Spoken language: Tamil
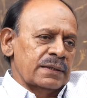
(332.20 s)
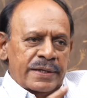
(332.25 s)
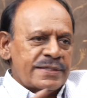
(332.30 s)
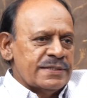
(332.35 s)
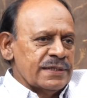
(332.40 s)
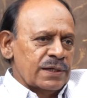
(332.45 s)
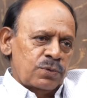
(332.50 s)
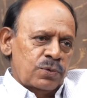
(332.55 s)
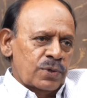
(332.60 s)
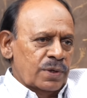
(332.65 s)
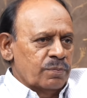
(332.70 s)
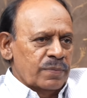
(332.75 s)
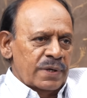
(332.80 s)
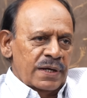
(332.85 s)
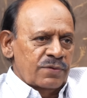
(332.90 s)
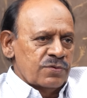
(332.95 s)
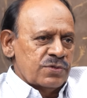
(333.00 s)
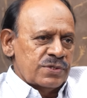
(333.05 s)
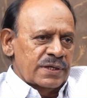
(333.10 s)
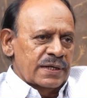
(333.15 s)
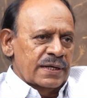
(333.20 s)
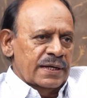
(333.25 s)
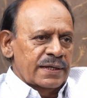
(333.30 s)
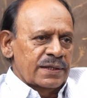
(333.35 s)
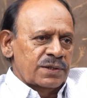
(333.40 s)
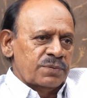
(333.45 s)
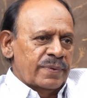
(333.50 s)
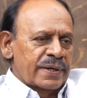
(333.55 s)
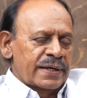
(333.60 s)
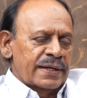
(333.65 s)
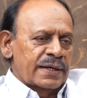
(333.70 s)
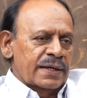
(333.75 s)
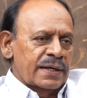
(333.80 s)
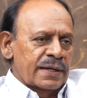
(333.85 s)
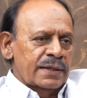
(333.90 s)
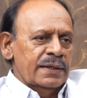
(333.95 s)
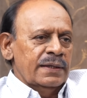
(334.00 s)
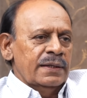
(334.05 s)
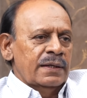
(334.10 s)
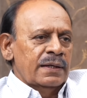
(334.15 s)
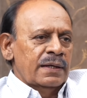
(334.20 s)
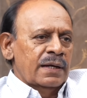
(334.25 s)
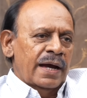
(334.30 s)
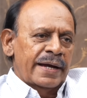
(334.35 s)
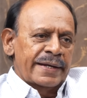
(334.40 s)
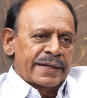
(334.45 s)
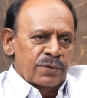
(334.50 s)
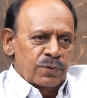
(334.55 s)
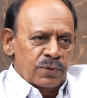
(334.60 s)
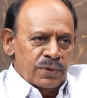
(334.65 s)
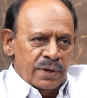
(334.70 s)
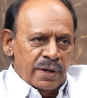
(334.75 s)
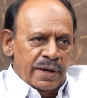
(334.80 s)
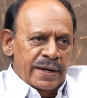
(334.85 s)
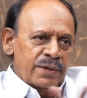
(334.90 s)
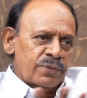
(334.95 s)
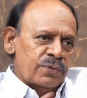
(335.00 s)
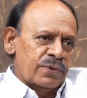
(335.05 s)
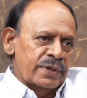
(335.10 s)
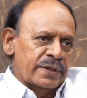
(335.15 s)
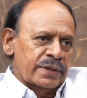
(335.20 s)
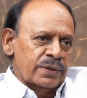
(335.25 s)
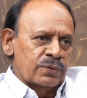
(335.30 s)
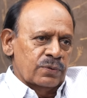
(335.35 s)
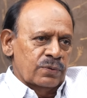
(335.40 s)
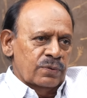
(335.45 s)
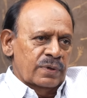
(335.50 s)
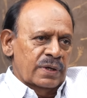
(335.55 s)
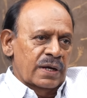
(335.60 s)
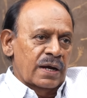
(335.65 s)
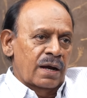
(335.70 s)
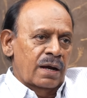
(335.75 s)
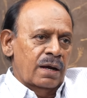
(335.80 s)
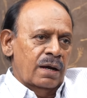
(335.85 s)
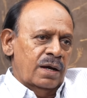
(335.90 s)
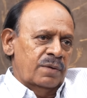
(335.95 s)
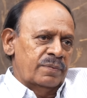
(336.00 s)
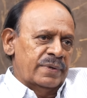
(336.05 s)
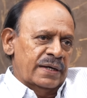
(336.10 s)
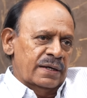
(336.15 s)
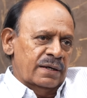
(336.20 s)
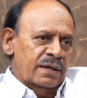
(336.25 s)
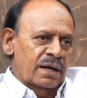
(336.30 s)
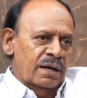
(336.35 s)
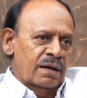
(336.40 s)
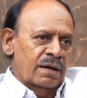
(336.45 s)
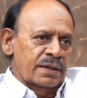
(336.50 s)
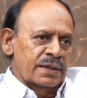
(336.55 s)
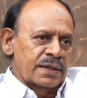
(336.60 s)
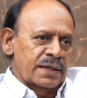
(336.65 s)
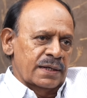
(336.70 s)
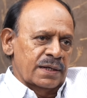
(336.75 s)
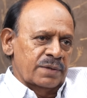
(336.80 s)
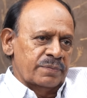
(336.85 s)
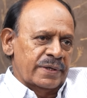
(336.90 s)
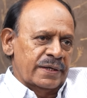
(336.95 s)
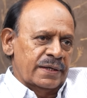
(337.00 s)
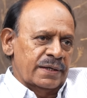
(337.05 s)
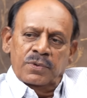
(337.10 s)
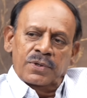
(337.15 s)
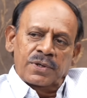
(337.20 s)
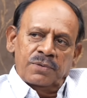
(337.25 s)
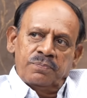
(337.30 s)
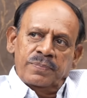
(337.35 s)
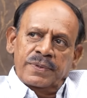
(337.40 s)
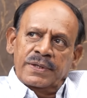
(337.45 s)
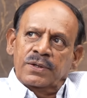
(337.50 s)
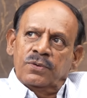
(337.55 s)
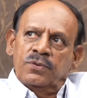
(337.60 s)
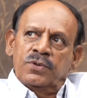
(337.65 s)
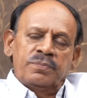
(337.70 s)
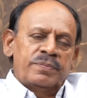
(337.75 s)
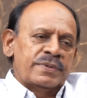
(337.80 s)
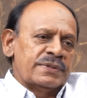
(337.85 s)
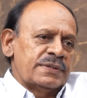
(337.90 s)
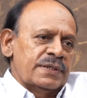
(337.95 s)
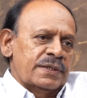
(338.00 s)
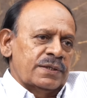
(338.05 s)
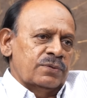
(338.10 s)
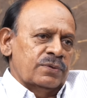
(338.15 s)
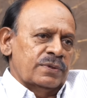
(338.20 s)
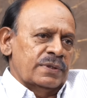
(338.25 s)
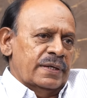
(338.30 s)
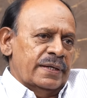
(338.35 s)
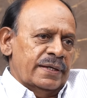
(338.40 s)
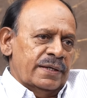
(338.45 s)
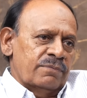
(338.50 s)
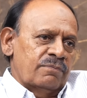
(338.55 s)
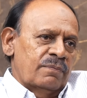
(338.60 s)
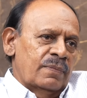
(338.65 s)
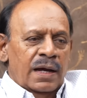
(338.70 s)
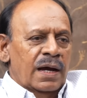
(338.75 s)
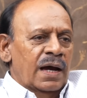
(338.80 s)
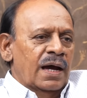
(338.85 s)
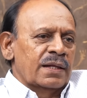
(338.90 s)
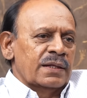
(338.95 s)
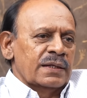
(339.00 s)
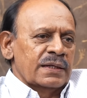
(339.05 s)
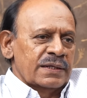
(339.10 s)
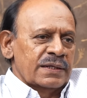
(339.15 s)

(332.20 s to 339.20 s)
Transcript: நீச்சல் குளம்லாம் வச்சுருக்காரு இது பண்ணியிருக்காரு அங்கே ஒரு நாய் ஒன்று இருக்கும் கங்கா அப்படின்னு கங்காதரன் அப்படின்னு பெரிய இவ்வளோ பெருசாக இருக்கும் அந்த நாய் அது